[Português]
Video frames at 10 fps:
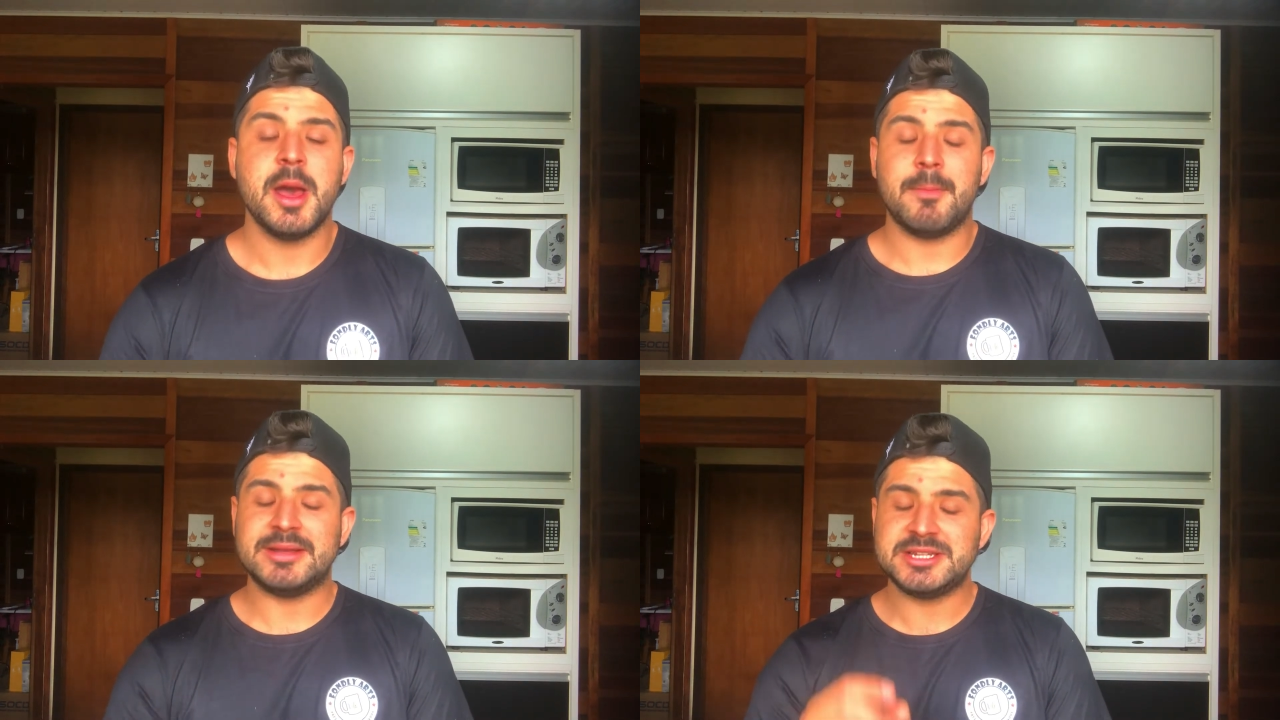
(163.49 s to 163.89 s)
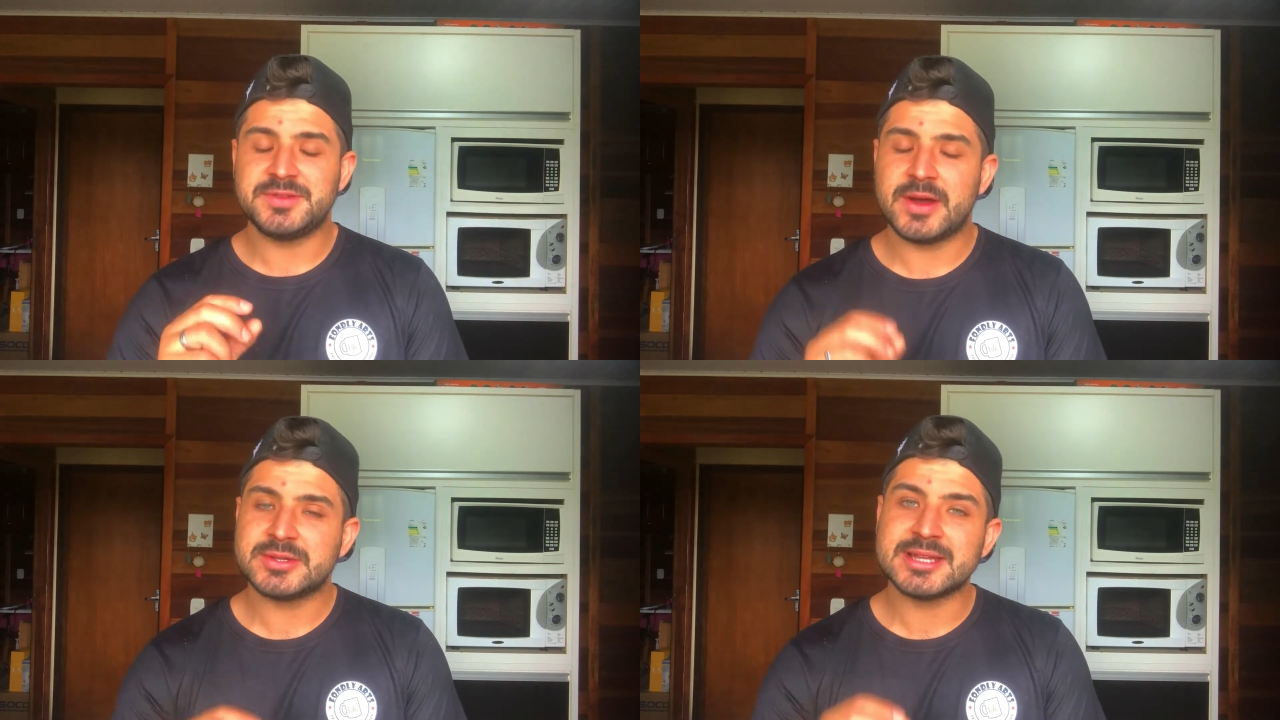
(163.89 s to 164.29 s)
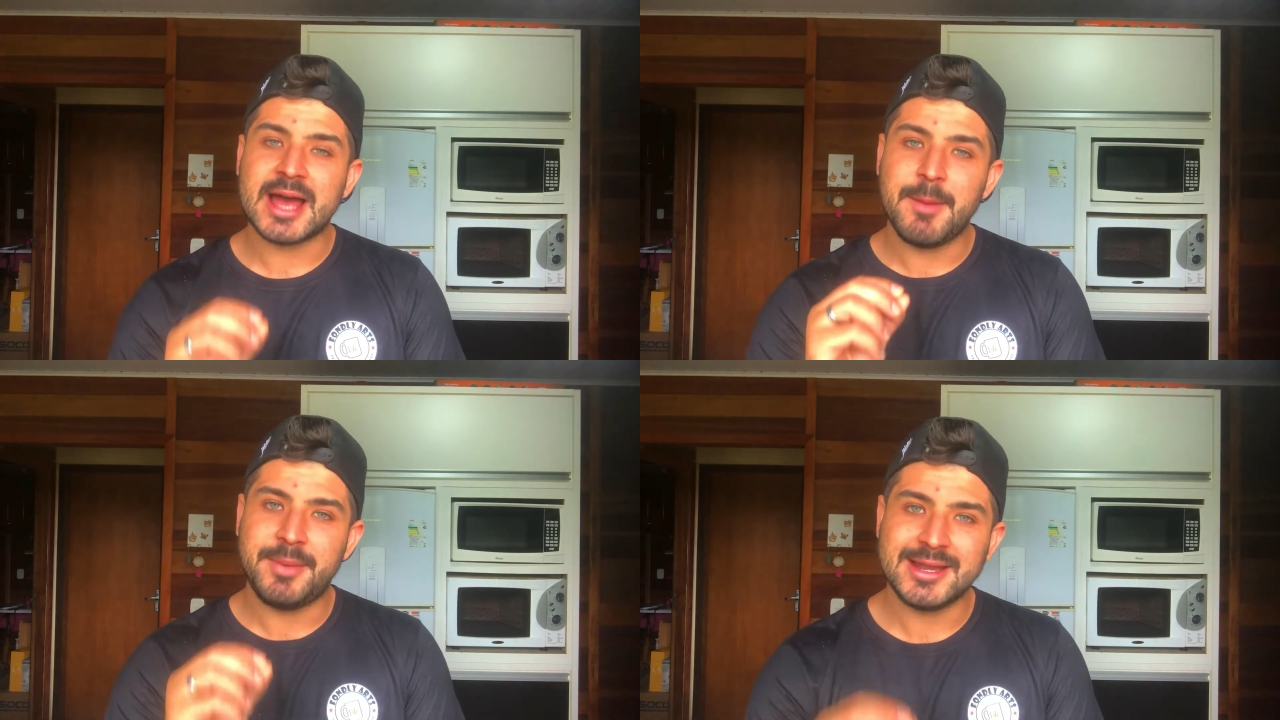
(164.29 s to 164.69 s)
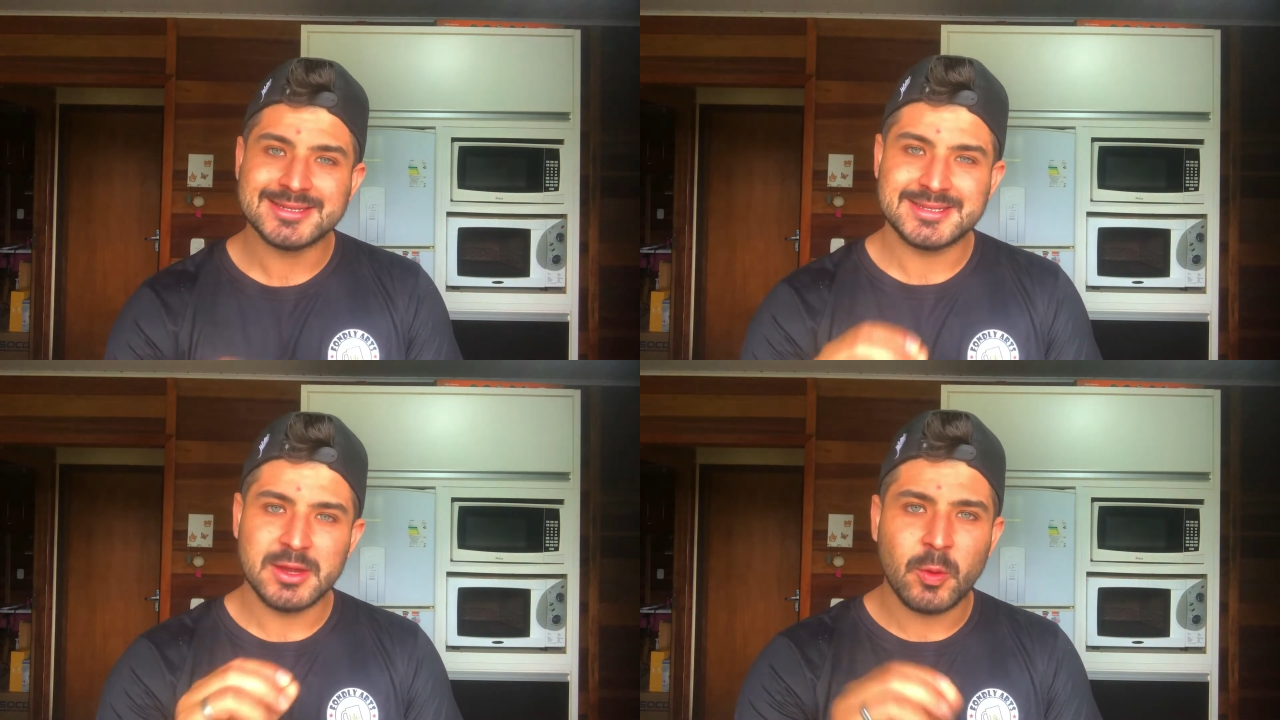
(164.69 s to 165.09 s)
mas a gente vai usar
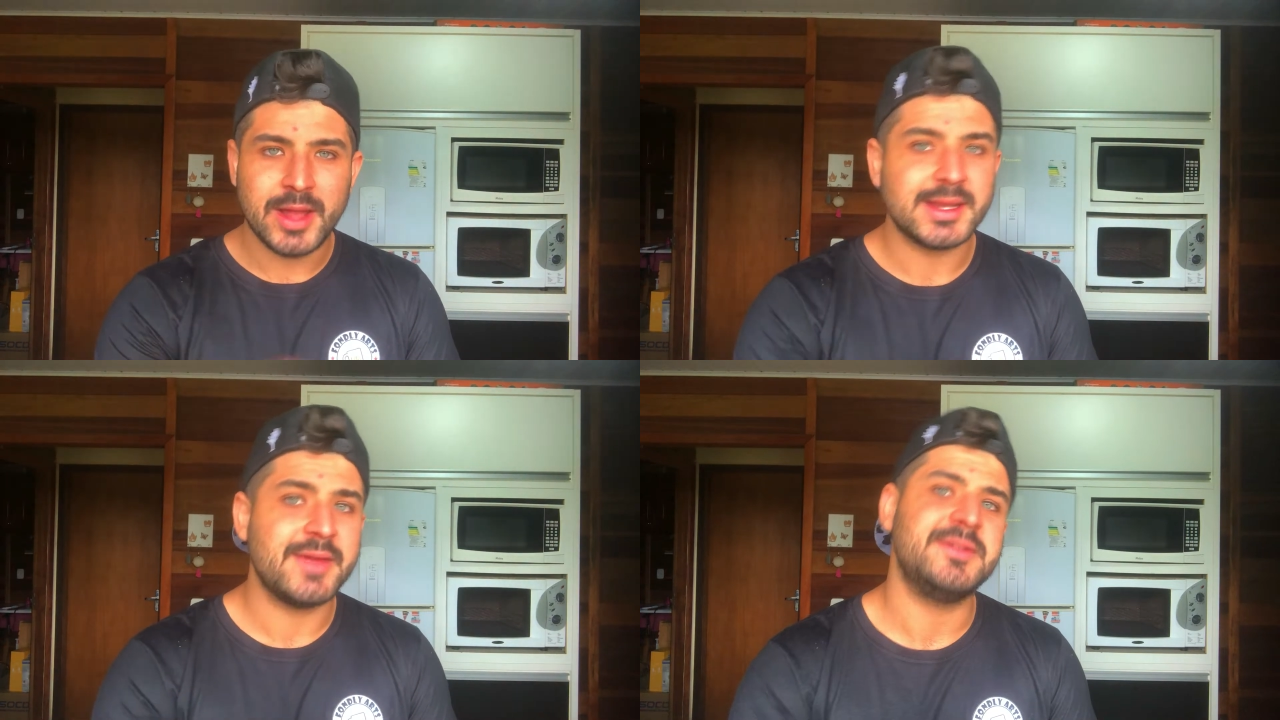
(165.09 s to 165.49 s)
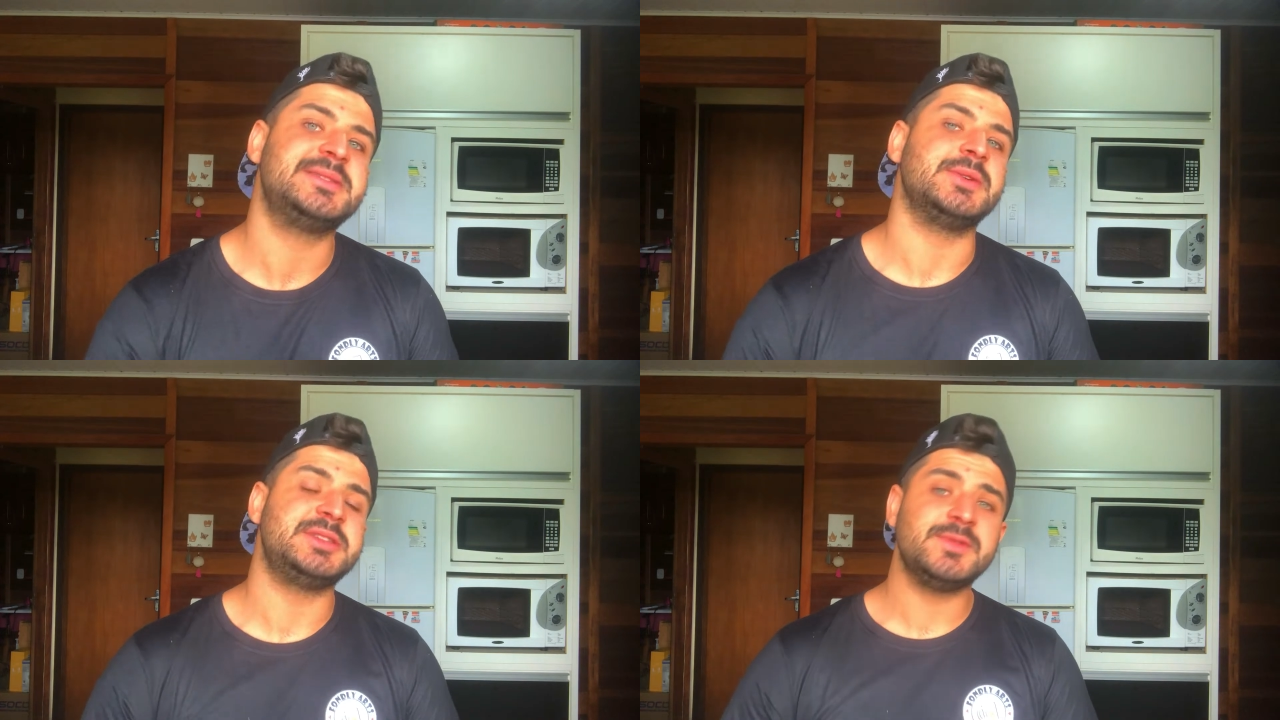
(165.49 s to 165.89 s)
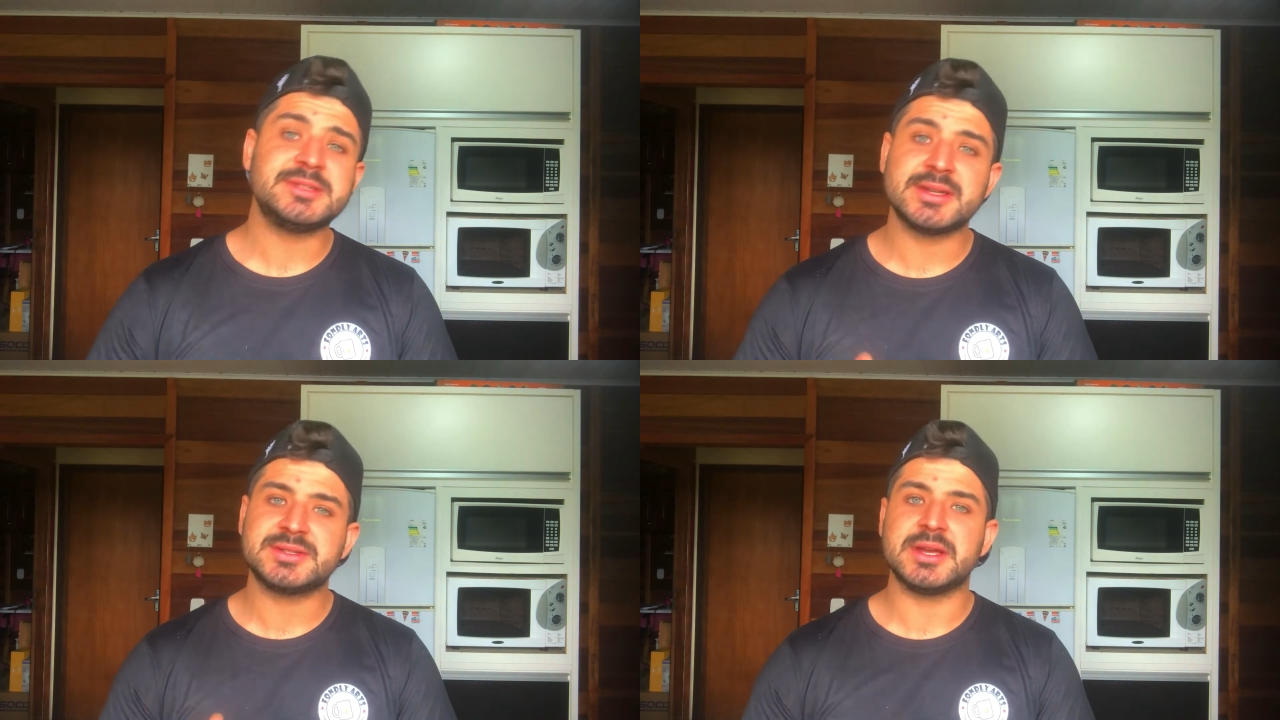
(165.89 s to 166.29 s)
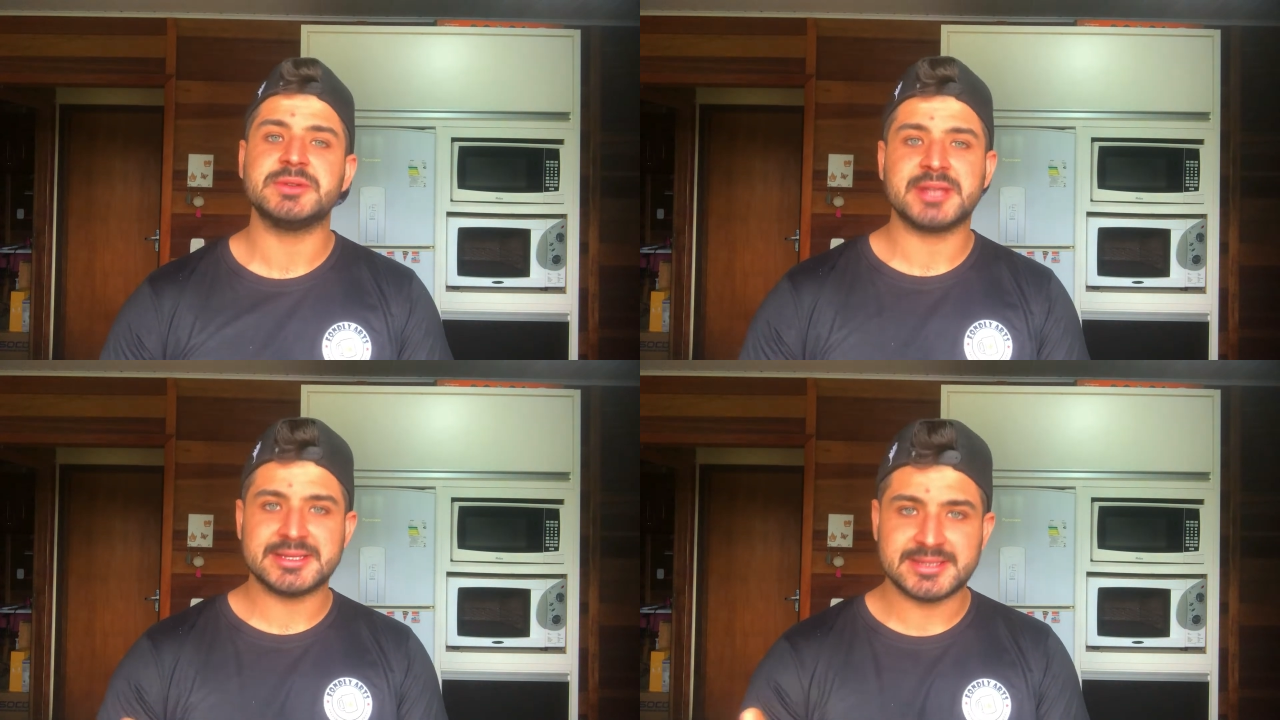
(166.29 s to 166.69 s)
apenas 50 na refeição. Se você quiser
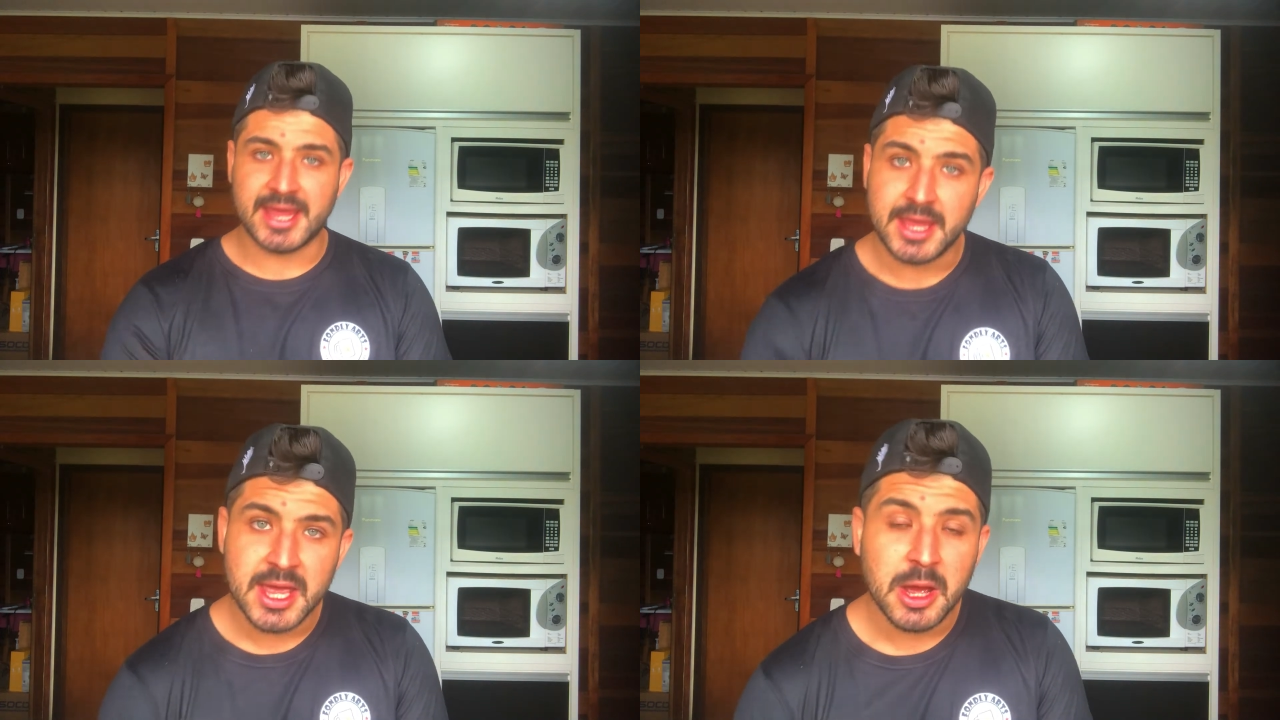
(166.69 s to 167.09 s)
usar 100,